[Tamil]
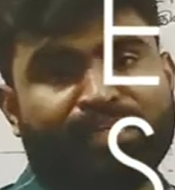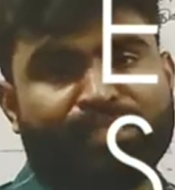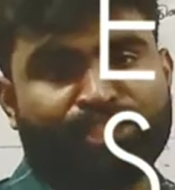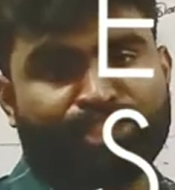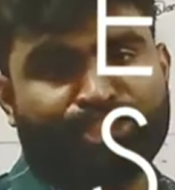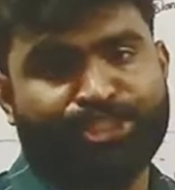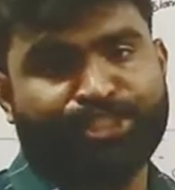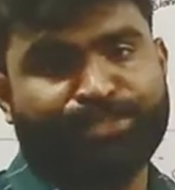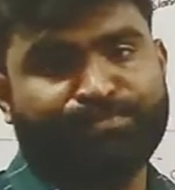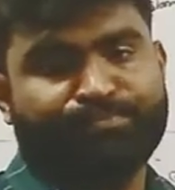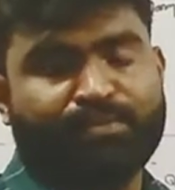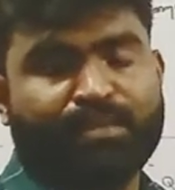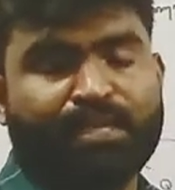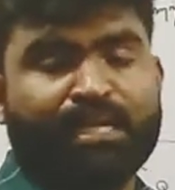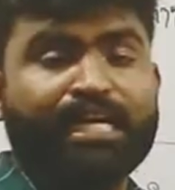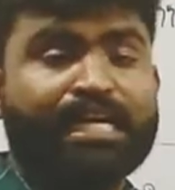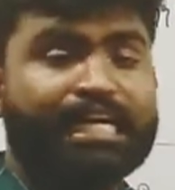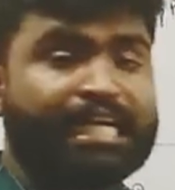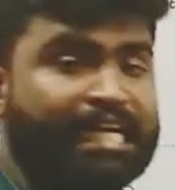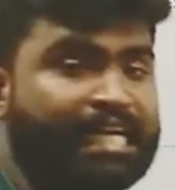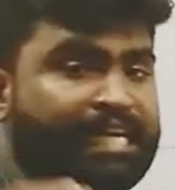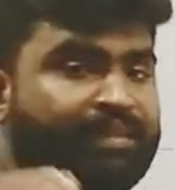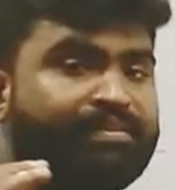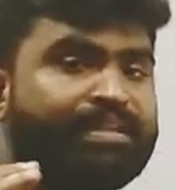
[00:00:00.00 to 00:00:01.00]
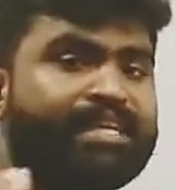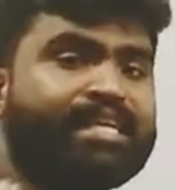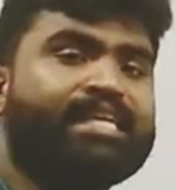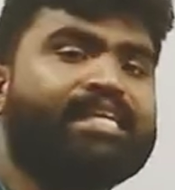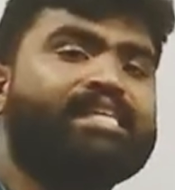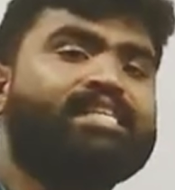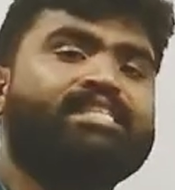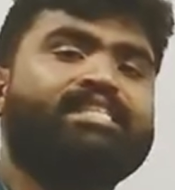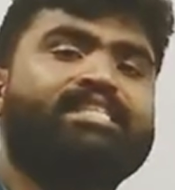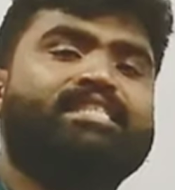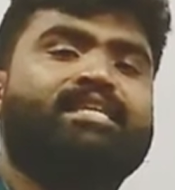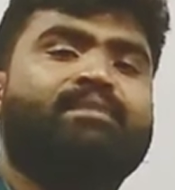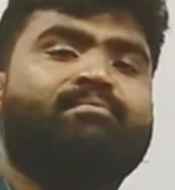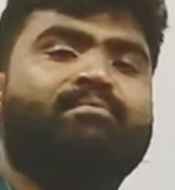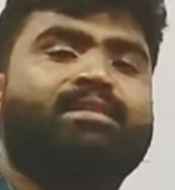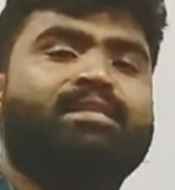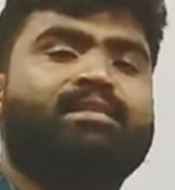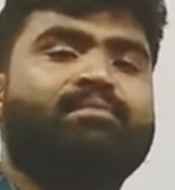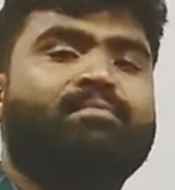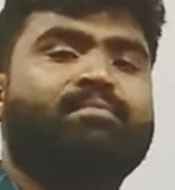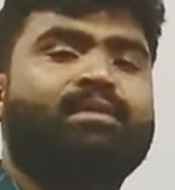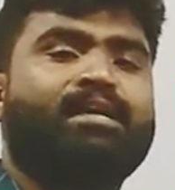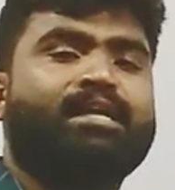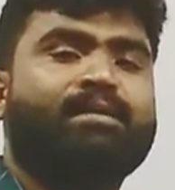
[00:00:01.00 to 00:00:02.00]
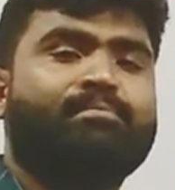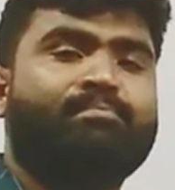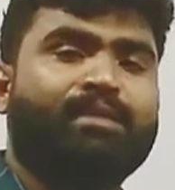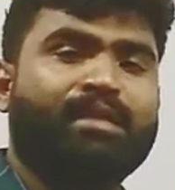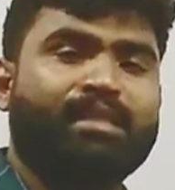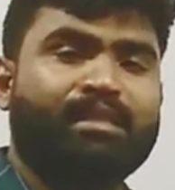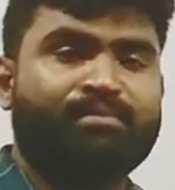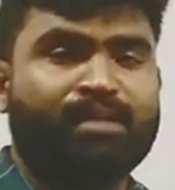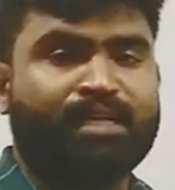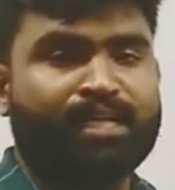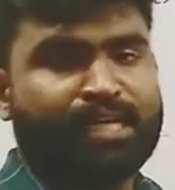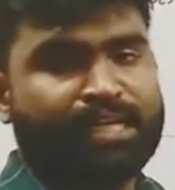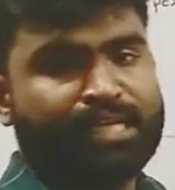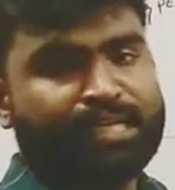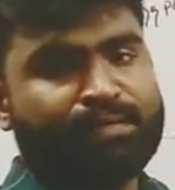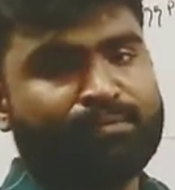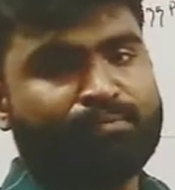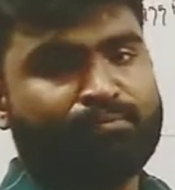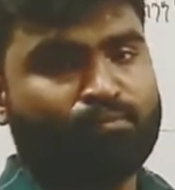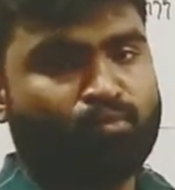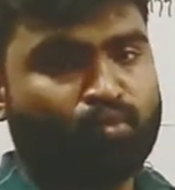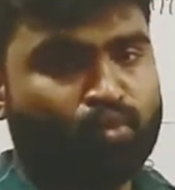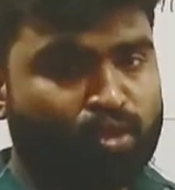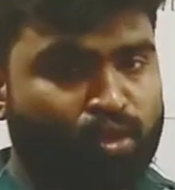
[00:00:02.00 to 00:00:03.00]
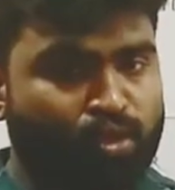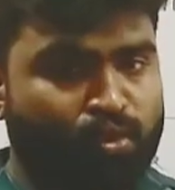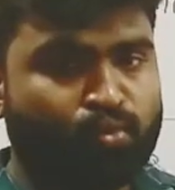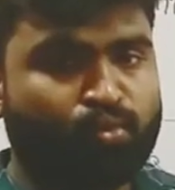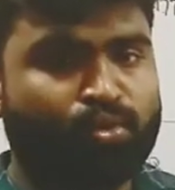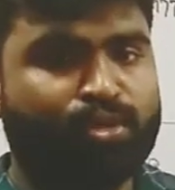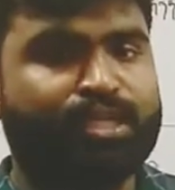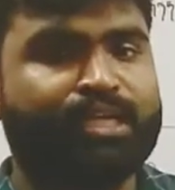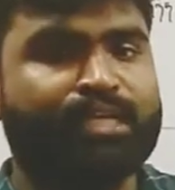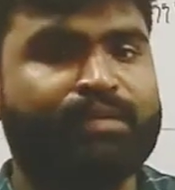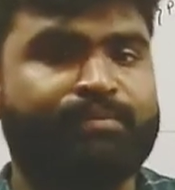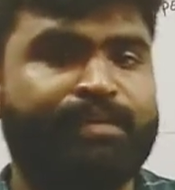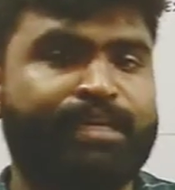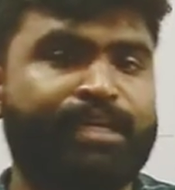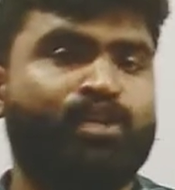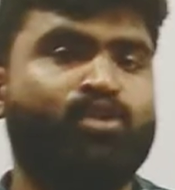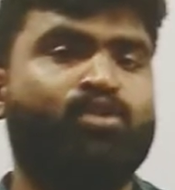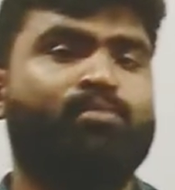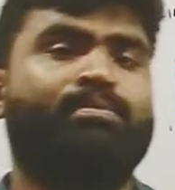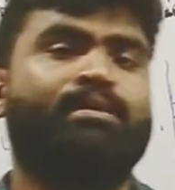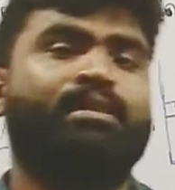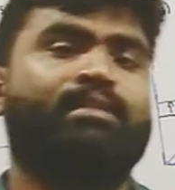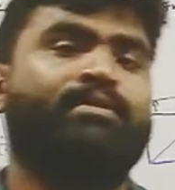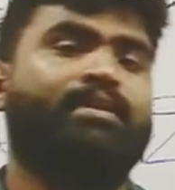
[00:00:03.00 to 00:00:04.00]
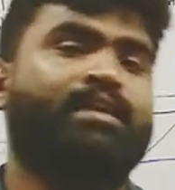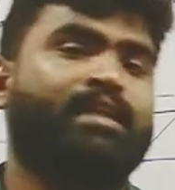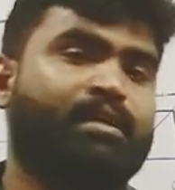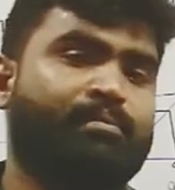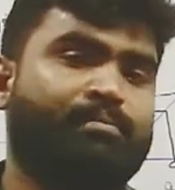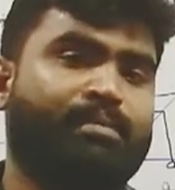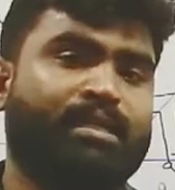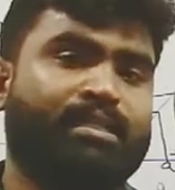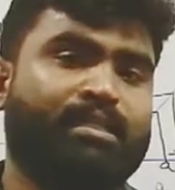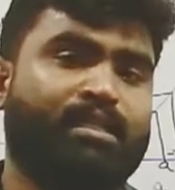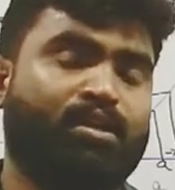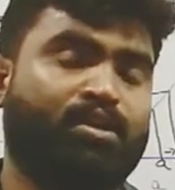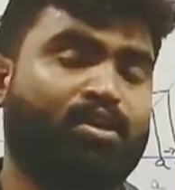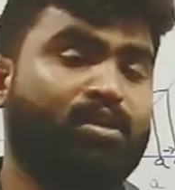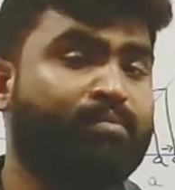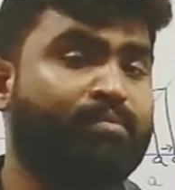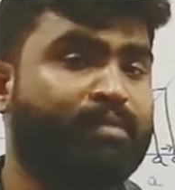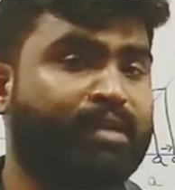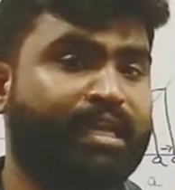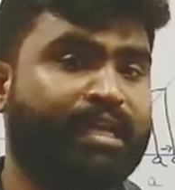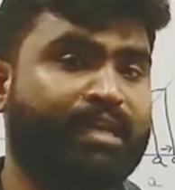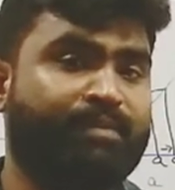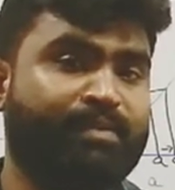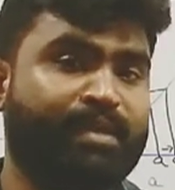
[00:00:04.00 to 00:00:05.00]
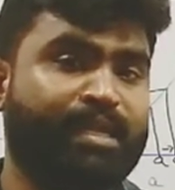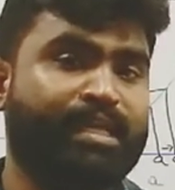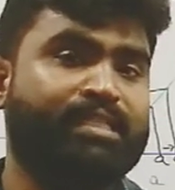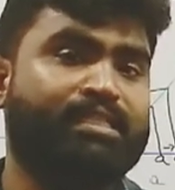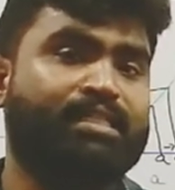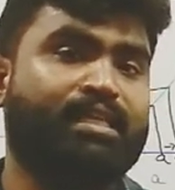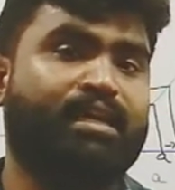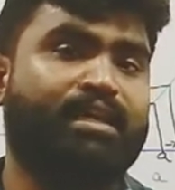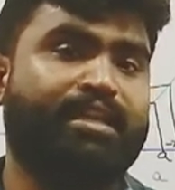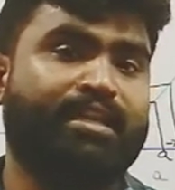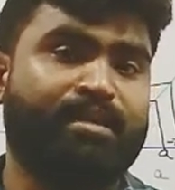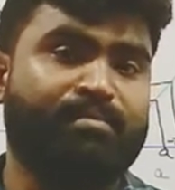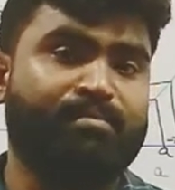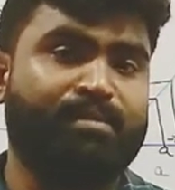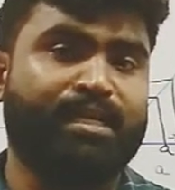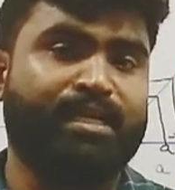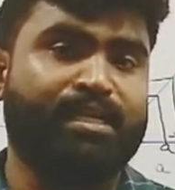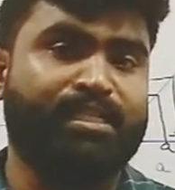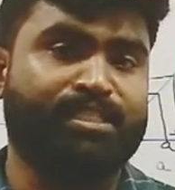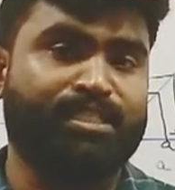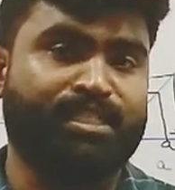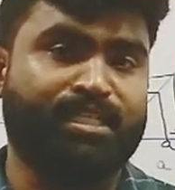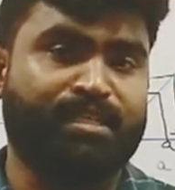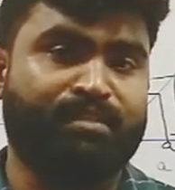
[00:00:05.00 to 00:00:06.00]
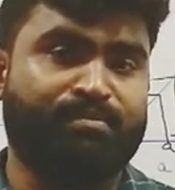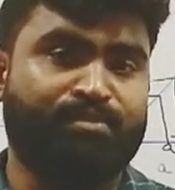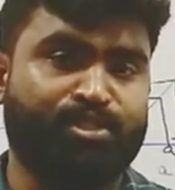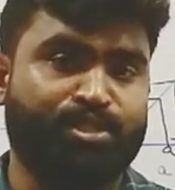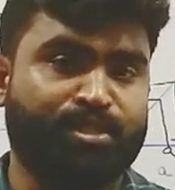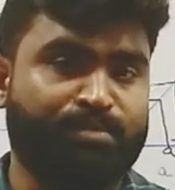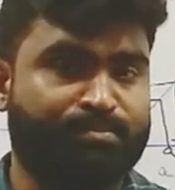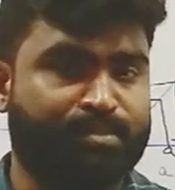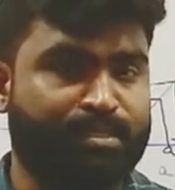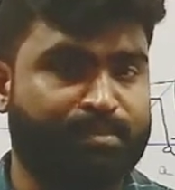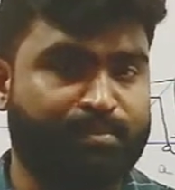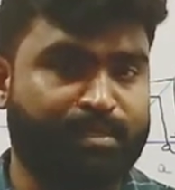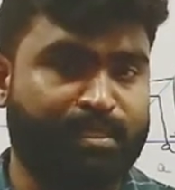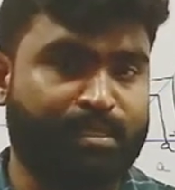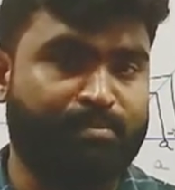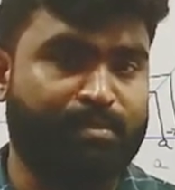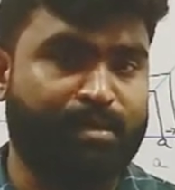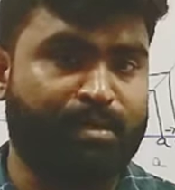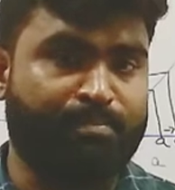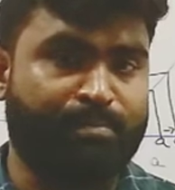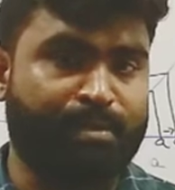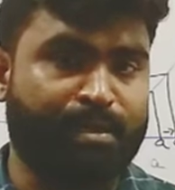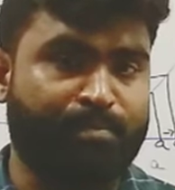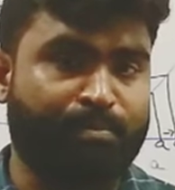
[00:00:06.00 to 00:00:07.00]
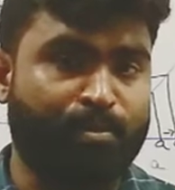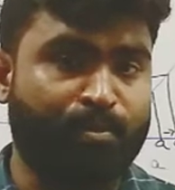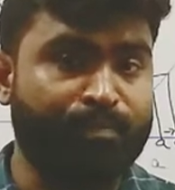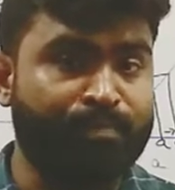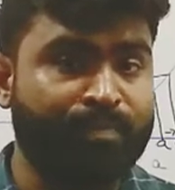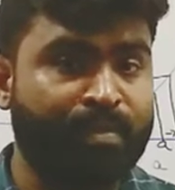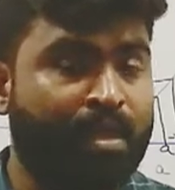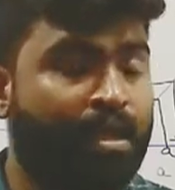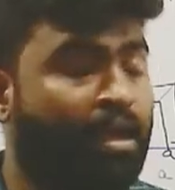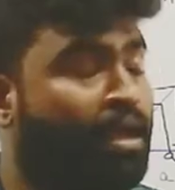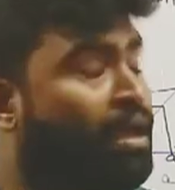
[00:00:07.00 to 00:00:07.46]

நிகழ்ச்சி கேள்வி நிகழ்ச்சி சம்பந்தமான பதிவுகளை முன்கூட்டிய வீடியோ பதிவுகளை பார்த்துருக்கோம் இன்றைக்கி விலைசார் நிரம்பல் நிகழ்ச்சி என்ற விஷயம் சம்மந்தமாக பார்ப்போம்